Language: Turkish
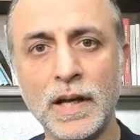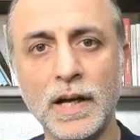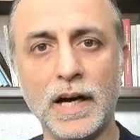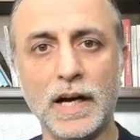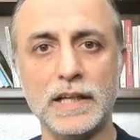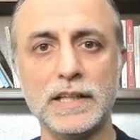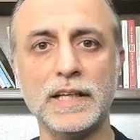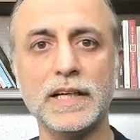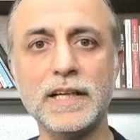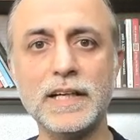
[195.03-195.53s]

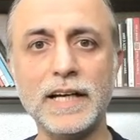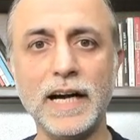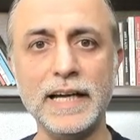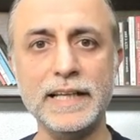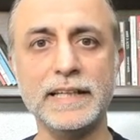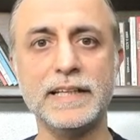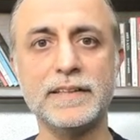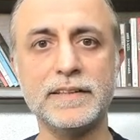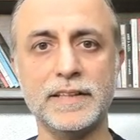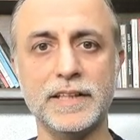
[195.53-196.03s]
Allah'ın
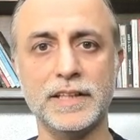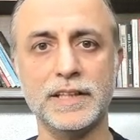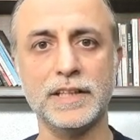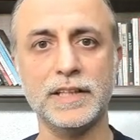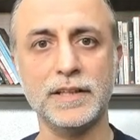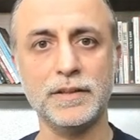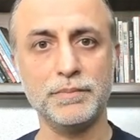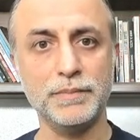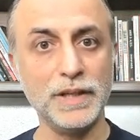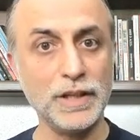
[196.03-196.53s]

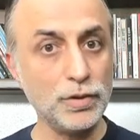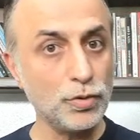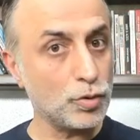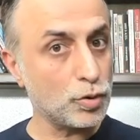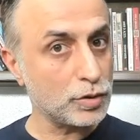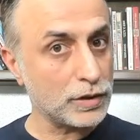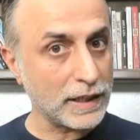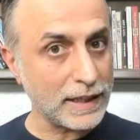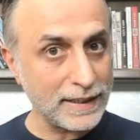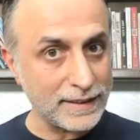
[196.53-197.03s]
kaydettiğini, bir gün
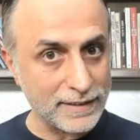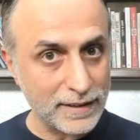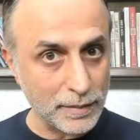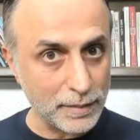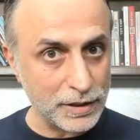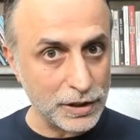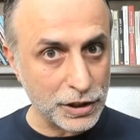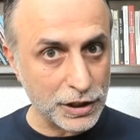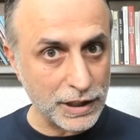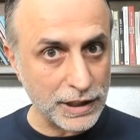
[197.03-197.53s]
onları
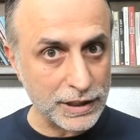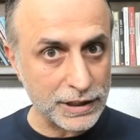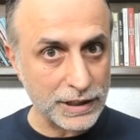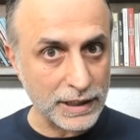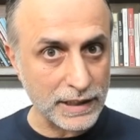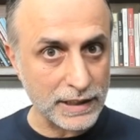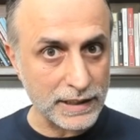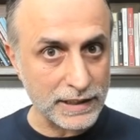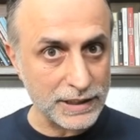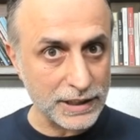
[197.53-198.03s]
hesaba
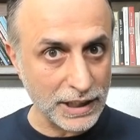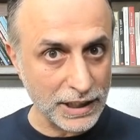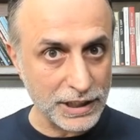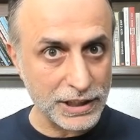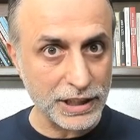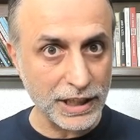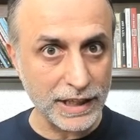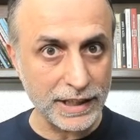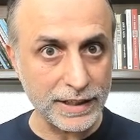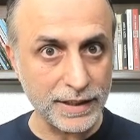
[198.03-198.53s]
çıkaracağı,
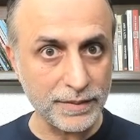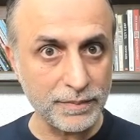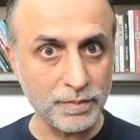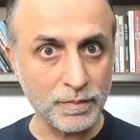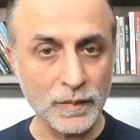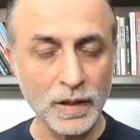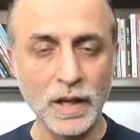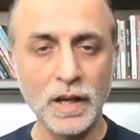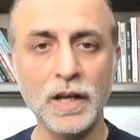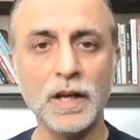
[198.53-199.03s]
çekeceğini,
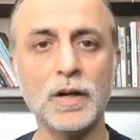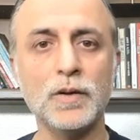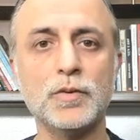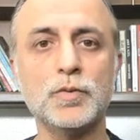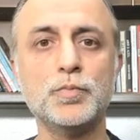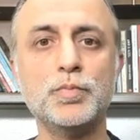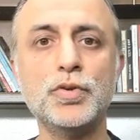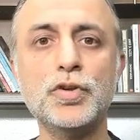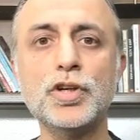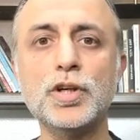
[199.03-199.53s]

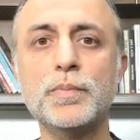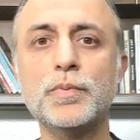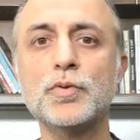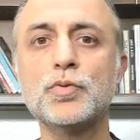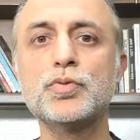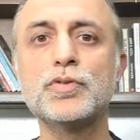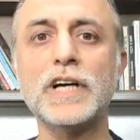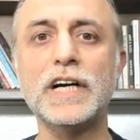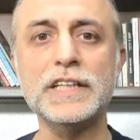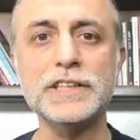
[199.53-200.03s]
büyük bir
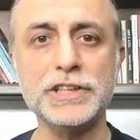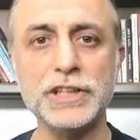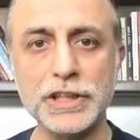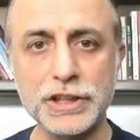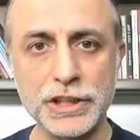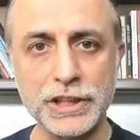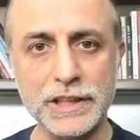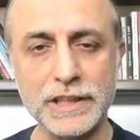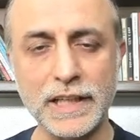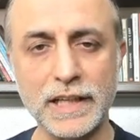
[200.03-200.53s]
utanç
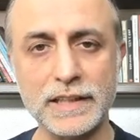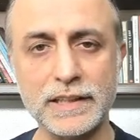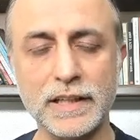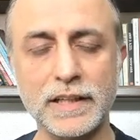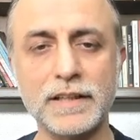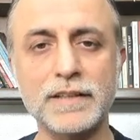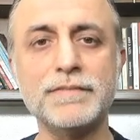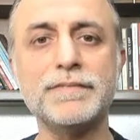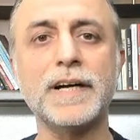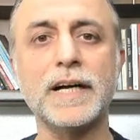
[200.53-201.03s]

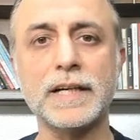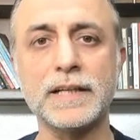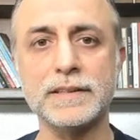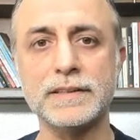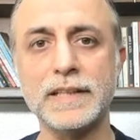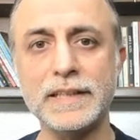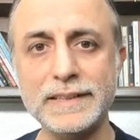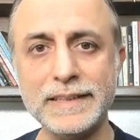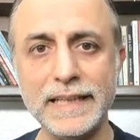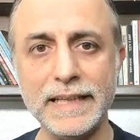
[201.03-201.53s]
yaşayacaklarının
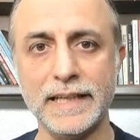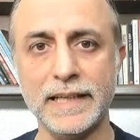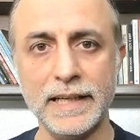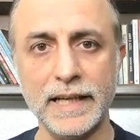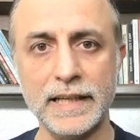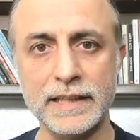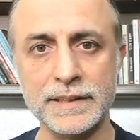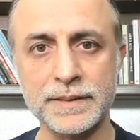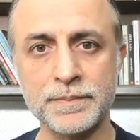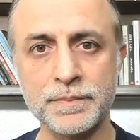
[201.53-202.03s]
farkında
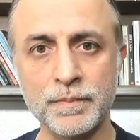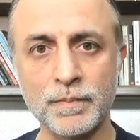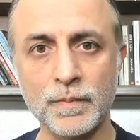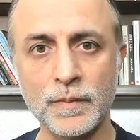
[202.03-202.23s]
değiller.